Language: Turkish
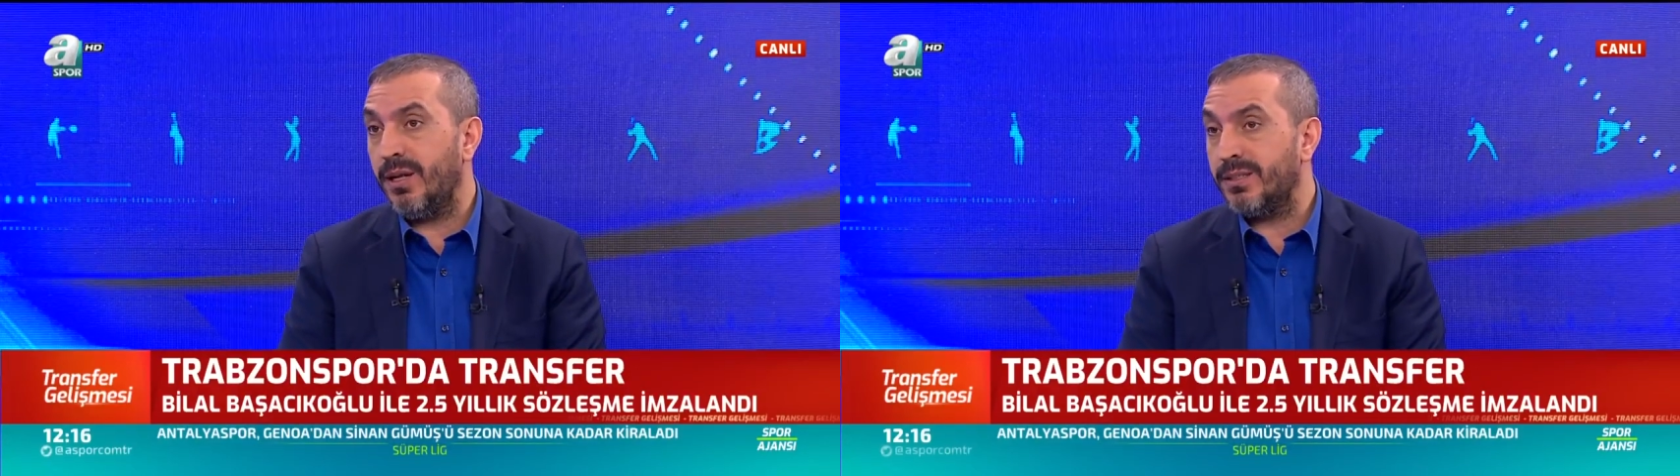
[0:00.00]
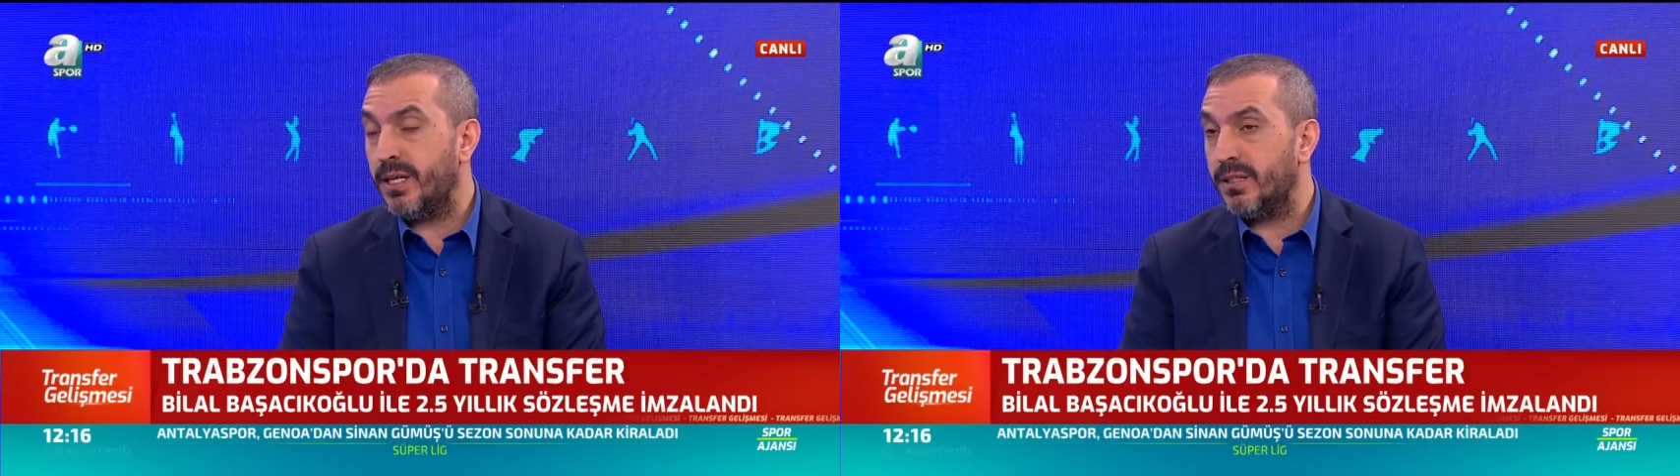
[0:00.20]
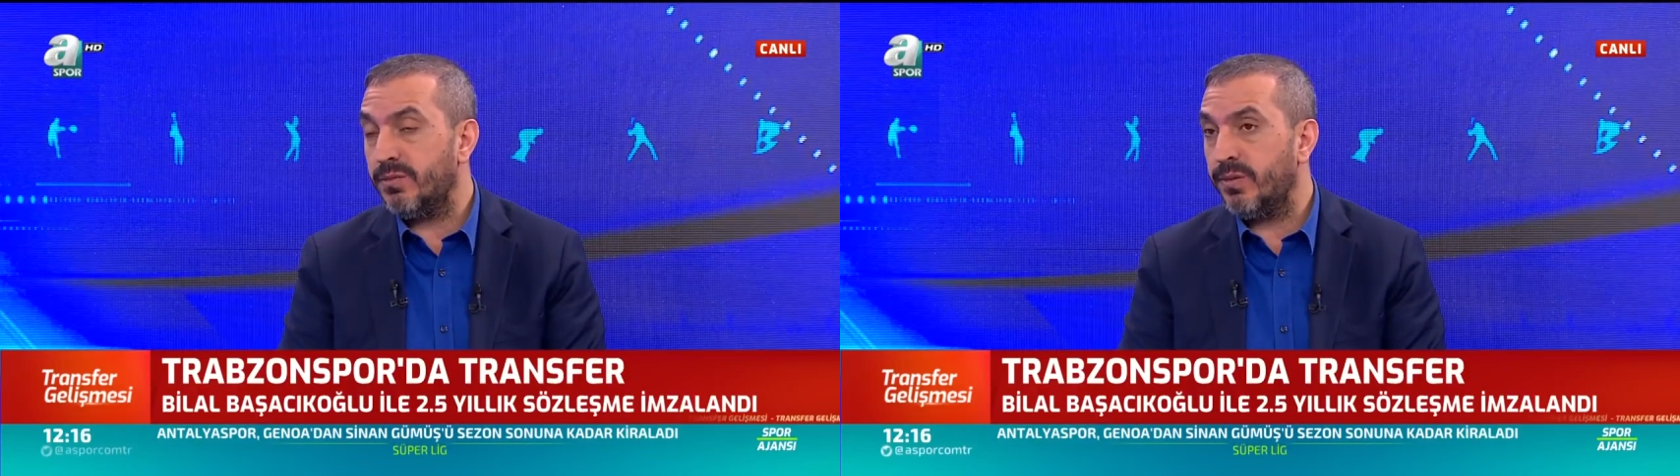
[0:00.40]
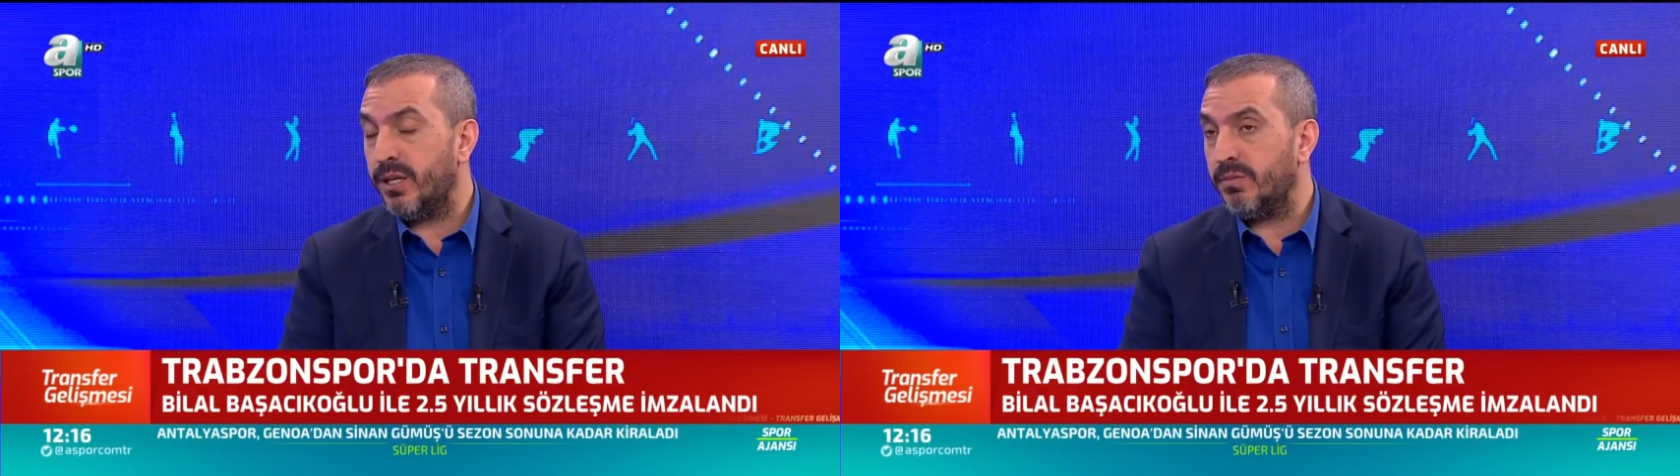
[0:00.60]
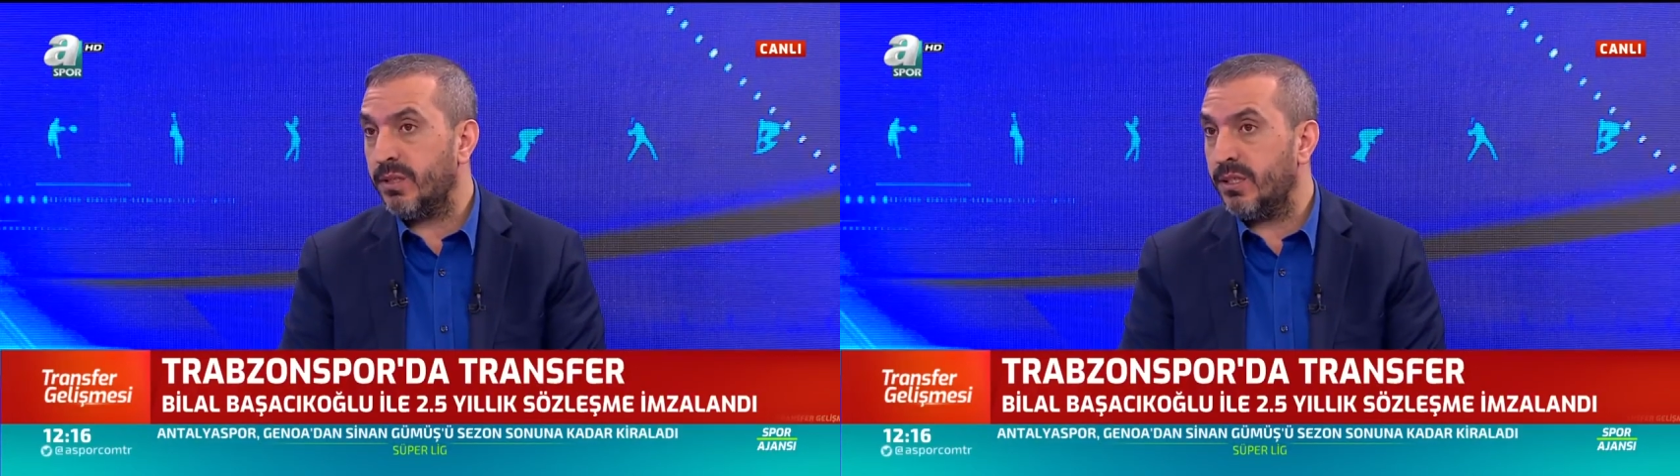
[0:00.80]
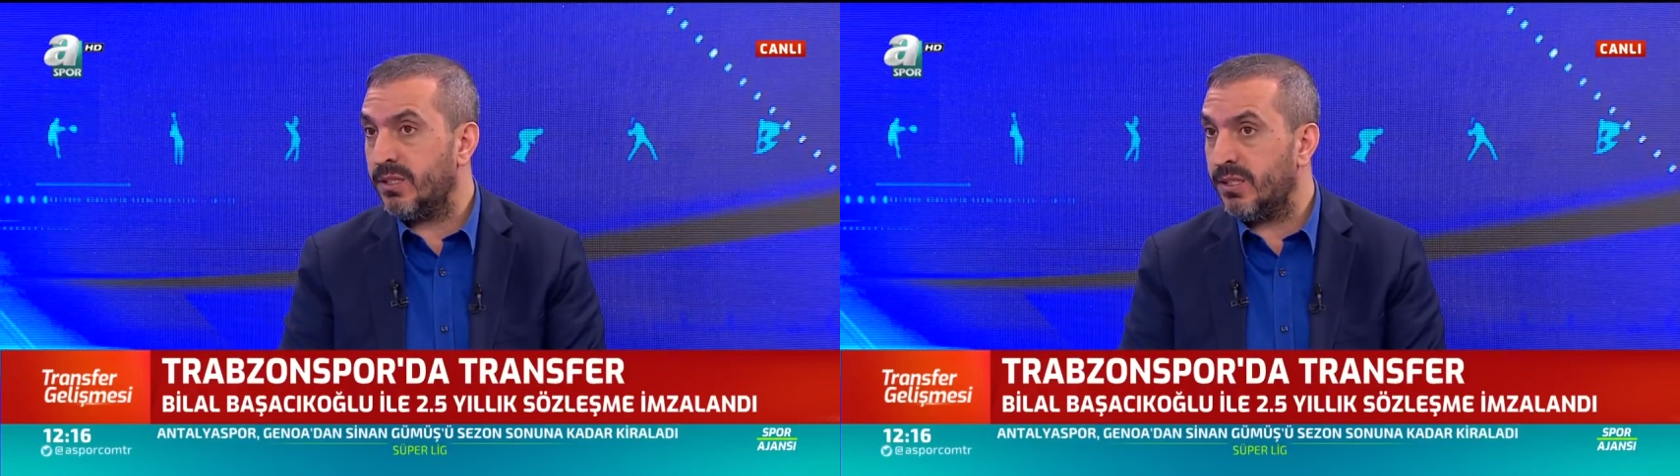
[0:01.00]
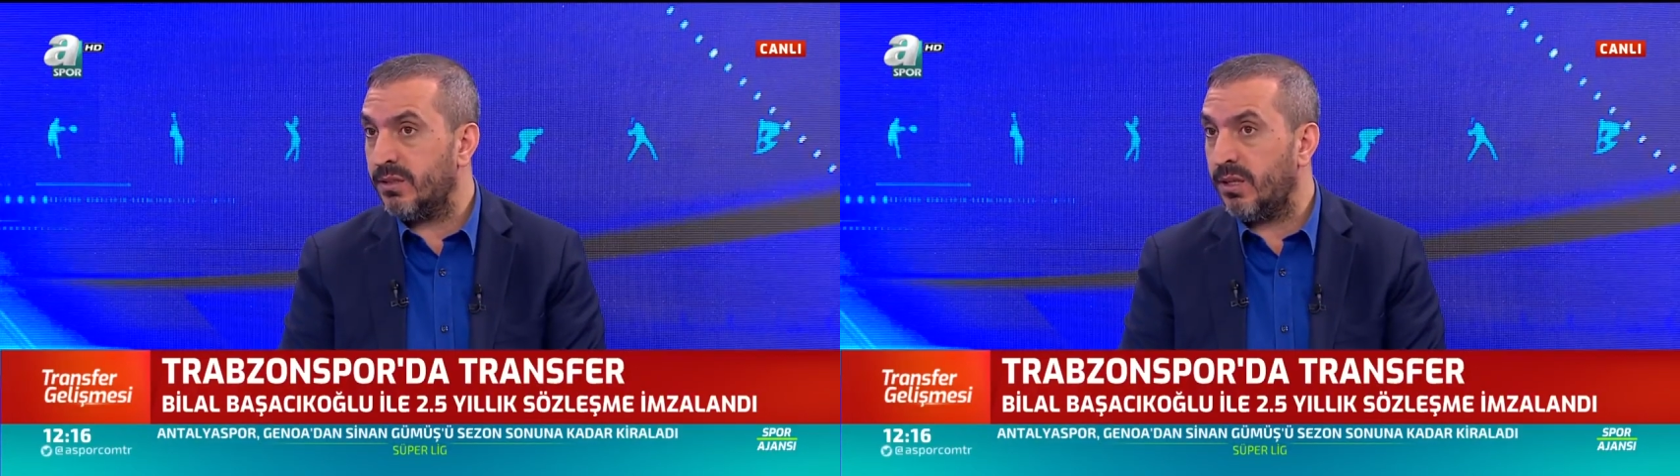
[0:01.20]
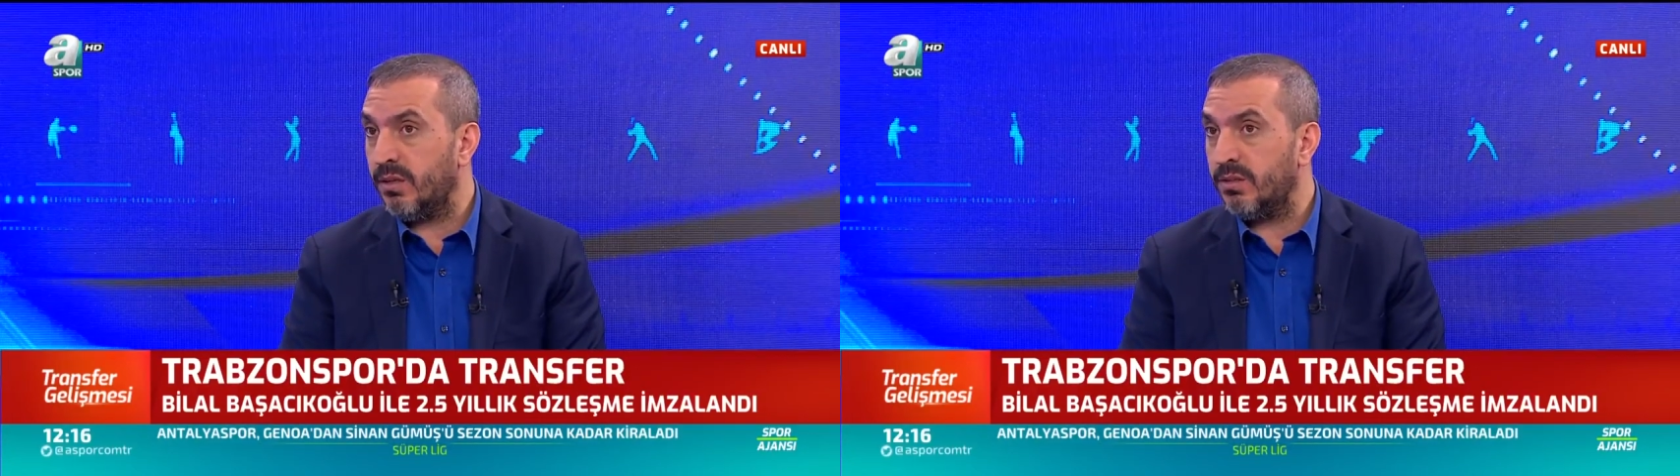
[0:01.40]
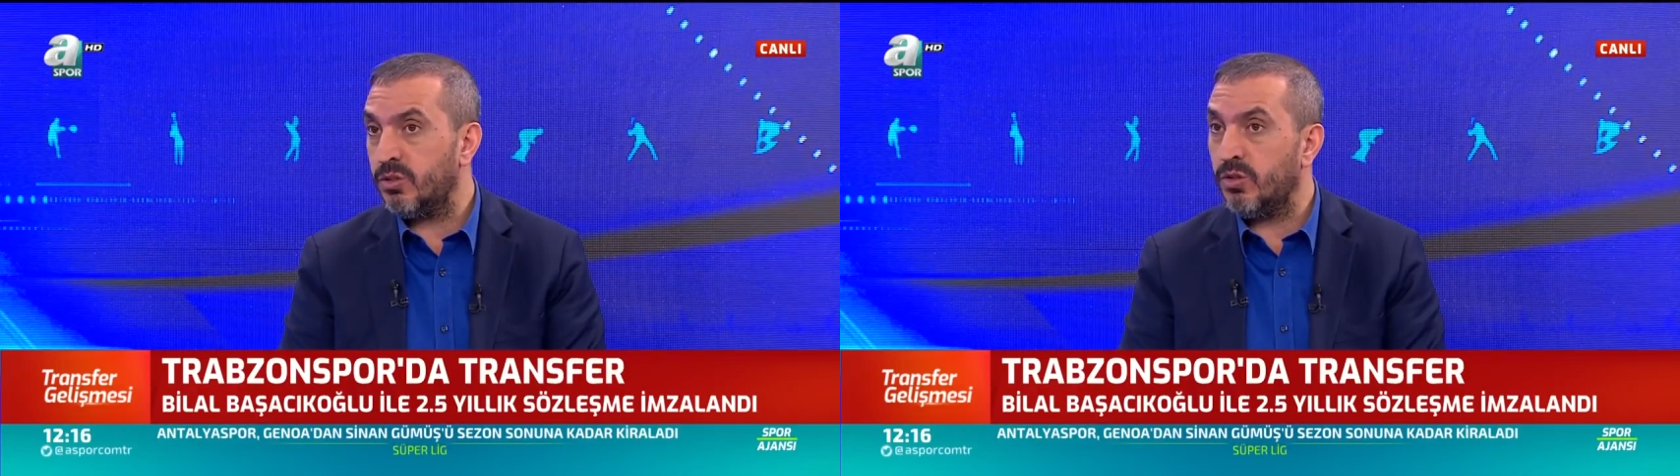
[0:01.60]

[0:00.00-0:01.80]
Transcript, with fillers: bir alternatif yaratmak açısından